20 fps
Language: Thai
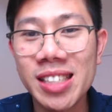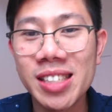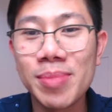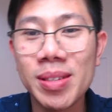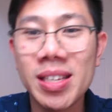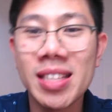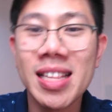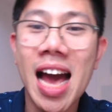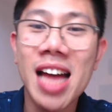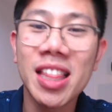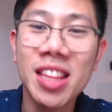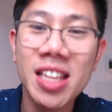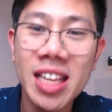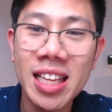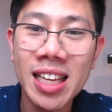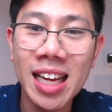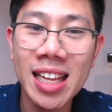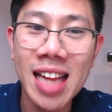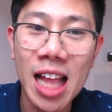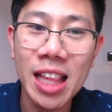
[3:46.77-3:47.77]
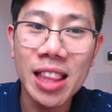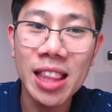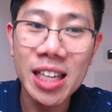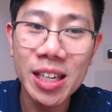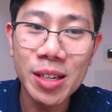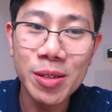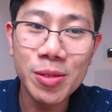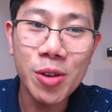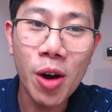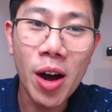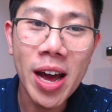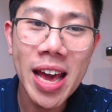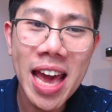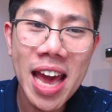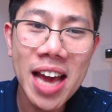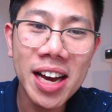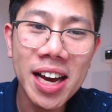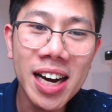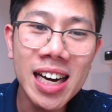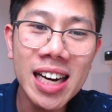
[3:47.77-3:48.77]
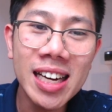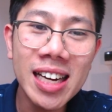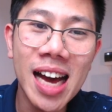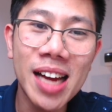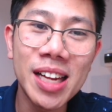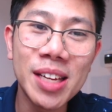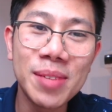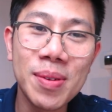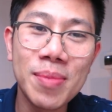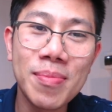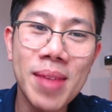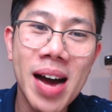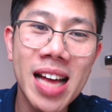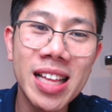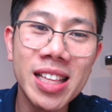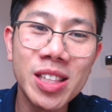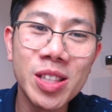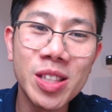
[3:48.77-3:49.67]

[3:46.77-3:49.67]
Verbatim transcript: พัฒนาที่ดินขนาด 100 เอเคอร์นะฮะหรือประมาณ